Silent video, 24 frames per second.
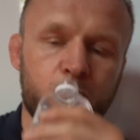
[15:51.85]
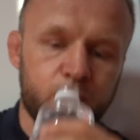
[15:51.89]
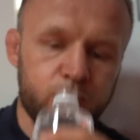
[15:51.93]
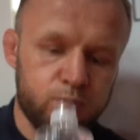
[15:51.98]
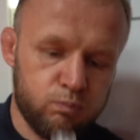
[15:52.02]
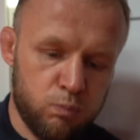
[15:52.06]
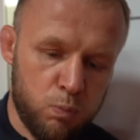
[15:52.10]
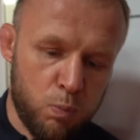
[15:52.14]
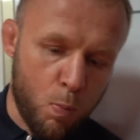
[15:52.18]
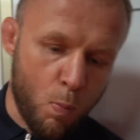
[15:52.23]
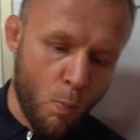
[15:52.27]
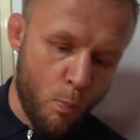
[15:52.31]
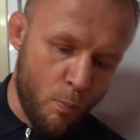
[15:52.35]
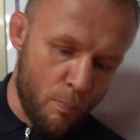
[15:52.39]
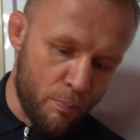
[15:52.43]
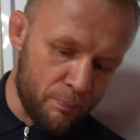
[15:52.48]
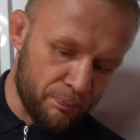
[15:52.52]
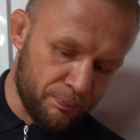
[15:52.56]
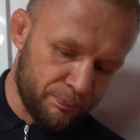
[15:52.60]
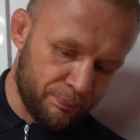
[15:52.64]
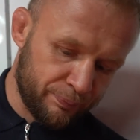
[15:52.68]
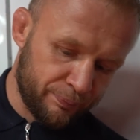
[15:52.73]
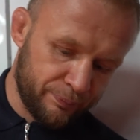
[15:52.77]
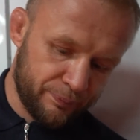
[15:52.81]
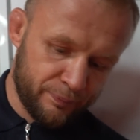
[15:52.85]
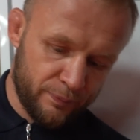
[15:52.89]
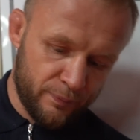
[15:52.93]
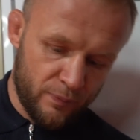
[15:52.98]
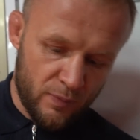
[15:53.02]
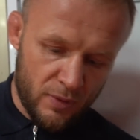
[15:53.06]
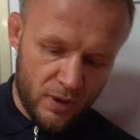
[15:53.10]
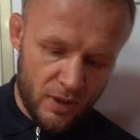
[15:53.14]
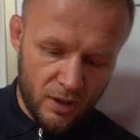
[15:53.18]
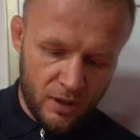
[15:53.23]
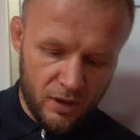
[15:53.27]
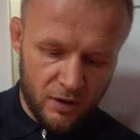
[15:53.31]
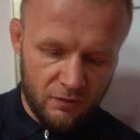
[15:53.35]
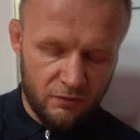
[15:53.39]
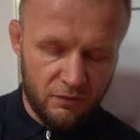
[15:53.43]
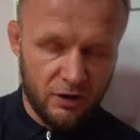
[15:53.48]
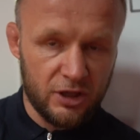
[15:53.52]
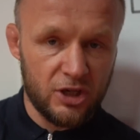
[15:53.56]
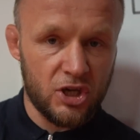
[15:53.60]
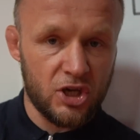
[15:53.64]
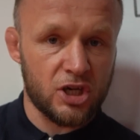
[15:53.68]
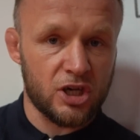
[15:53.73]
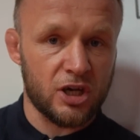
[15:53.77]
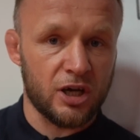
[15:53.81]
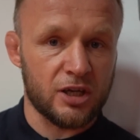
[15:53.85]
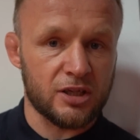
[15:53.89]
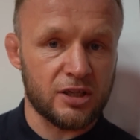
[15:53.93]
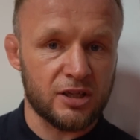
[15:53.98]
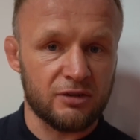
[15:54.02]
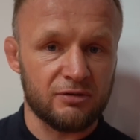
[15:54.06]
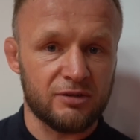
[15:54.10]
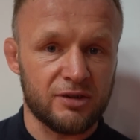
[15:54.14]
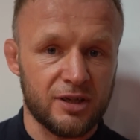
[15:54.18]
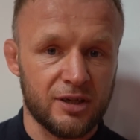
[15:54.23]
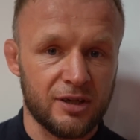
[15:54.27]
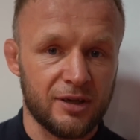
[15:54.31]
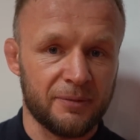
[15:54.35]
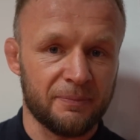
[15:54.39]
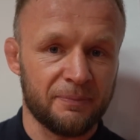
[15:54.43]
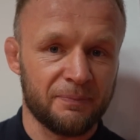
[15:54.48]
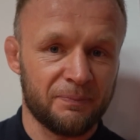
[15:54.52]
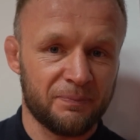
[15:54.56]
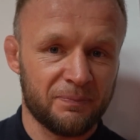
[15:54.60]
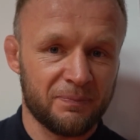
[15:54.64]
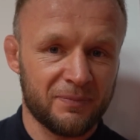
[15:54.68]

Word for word: улыбка, что тебе надо как раз больше улыбаться. Водичка SFC.